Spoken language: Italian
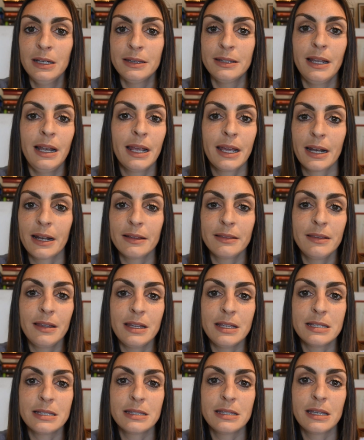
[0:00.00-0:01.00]
delle
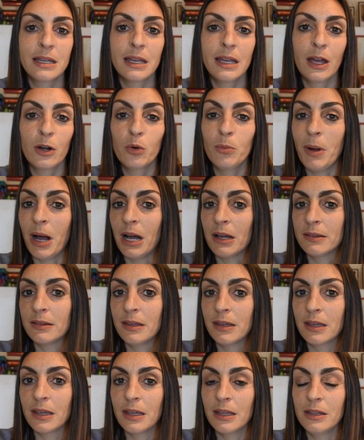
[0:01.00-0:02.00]
caratteristiche
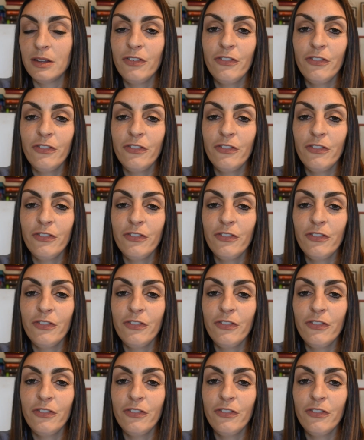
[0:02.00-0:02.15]
aromatiche